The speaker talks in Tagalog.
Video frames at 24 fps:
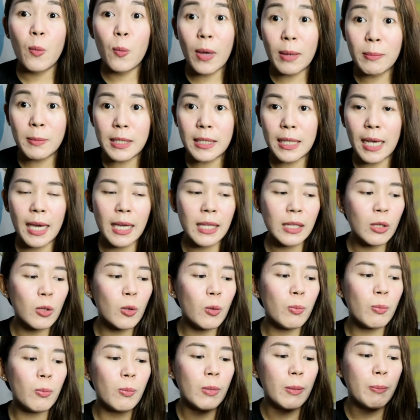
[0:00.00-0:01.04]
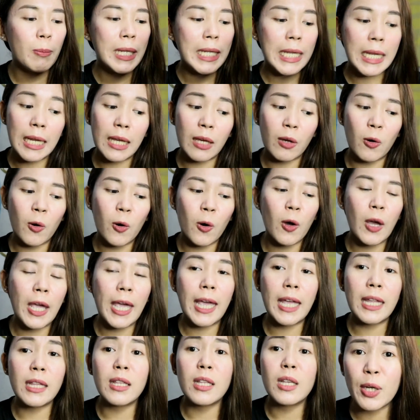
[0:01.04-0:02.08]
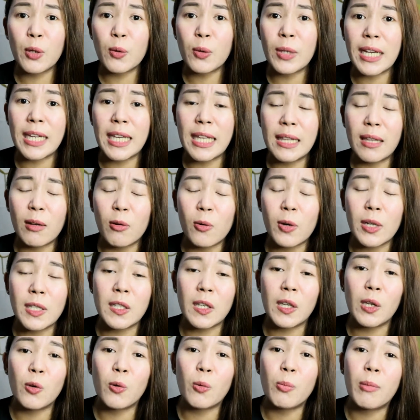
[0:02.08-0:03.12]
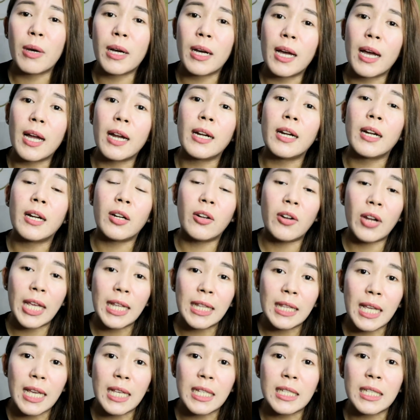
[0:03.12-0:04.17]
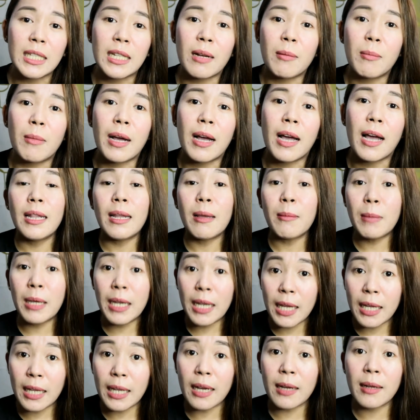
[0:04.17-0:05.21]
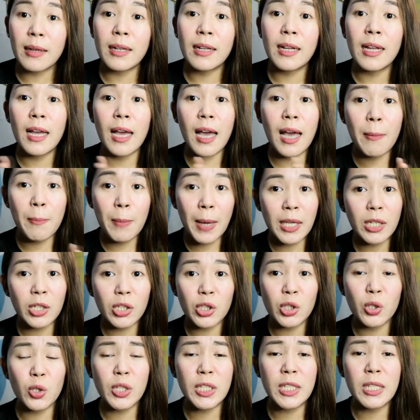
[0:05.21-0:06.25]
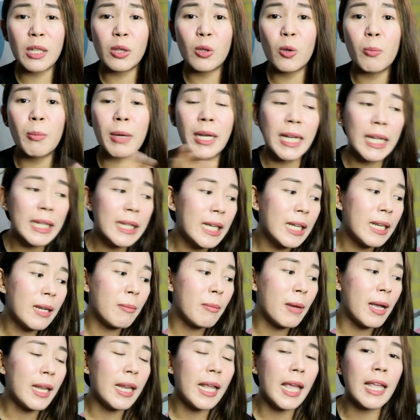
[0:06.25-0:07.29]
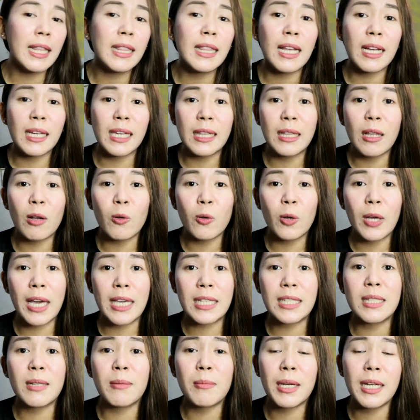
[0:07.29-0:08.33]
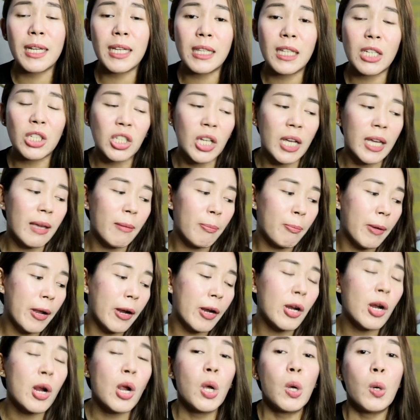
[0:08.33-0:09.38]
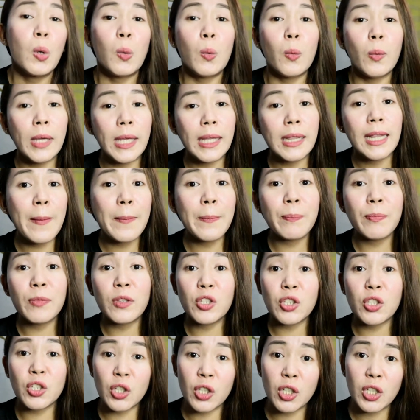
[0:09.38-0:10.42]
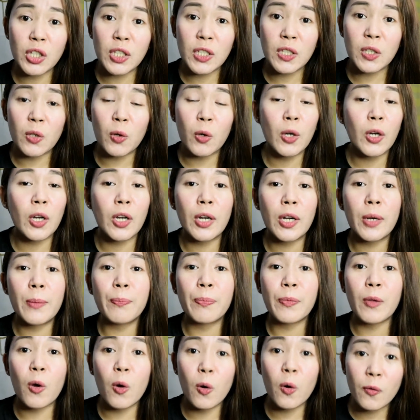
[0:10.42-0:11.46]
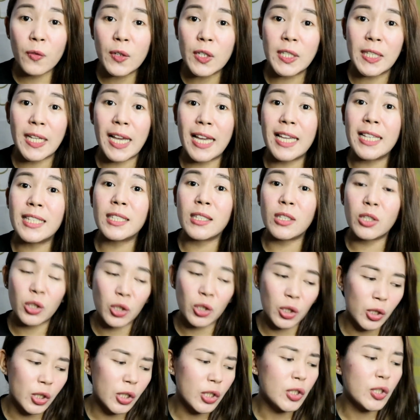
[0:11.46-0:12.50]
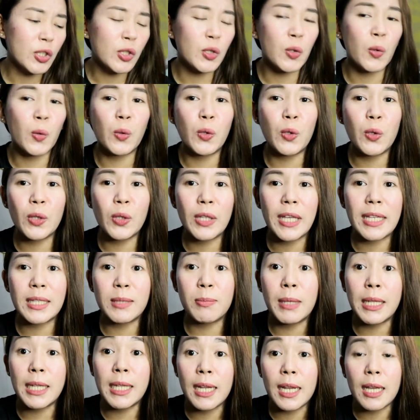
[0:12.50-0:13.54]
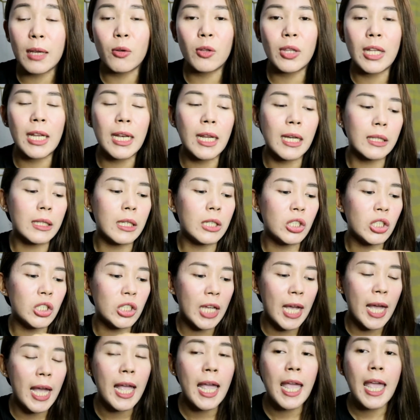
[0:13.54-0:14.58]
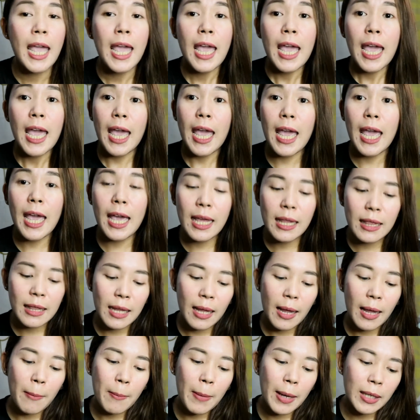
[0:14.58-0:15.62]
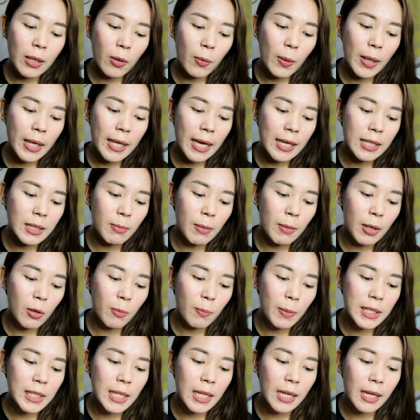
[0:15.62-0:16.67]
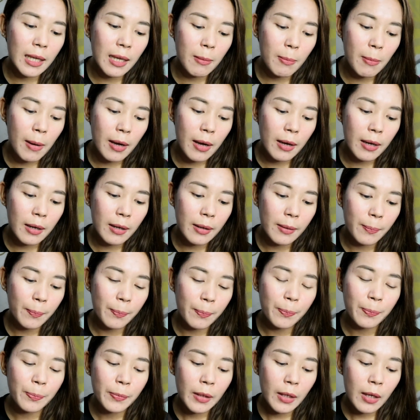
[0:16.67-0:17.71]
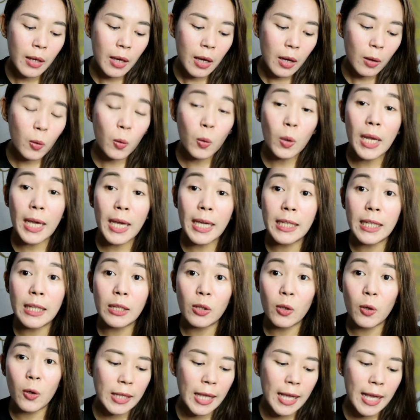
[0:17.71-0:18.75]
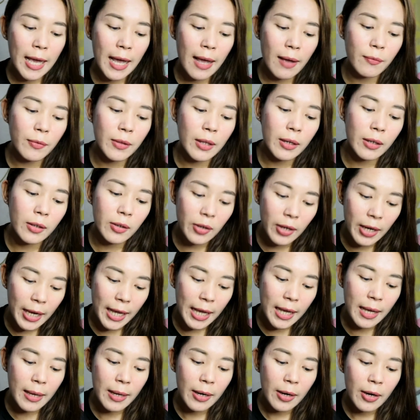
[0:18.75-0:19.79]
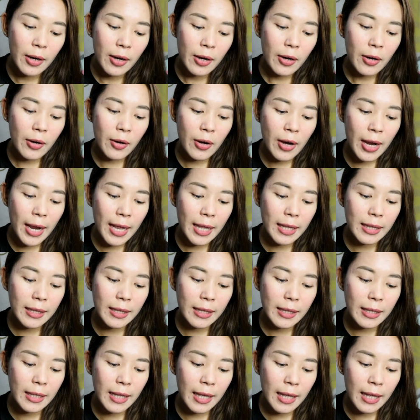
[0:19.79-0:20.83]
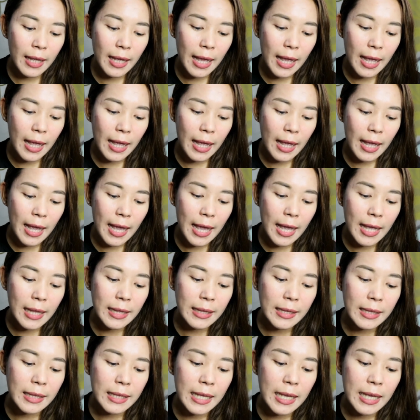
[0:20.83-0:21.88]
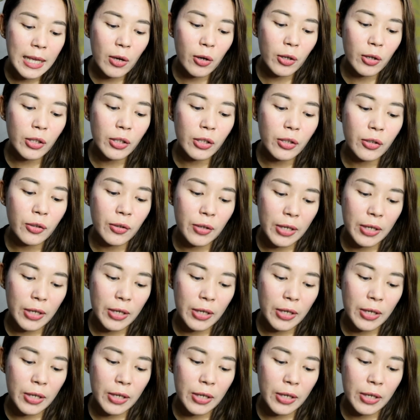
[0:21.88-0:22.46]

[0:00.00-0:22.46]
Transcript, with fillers: website nung binili ko and nakita ko kasi yung mga ratings ng mga namili ng uh, biker shorts na to. Maganda naman and nakita ko guys na maganda siya i-pair with um, shirts or oversized shirts. So yun guys, binili ko na lang din siya. And by the way guys, meron pa silang ibang kulay nito. We have the gray, red, and neon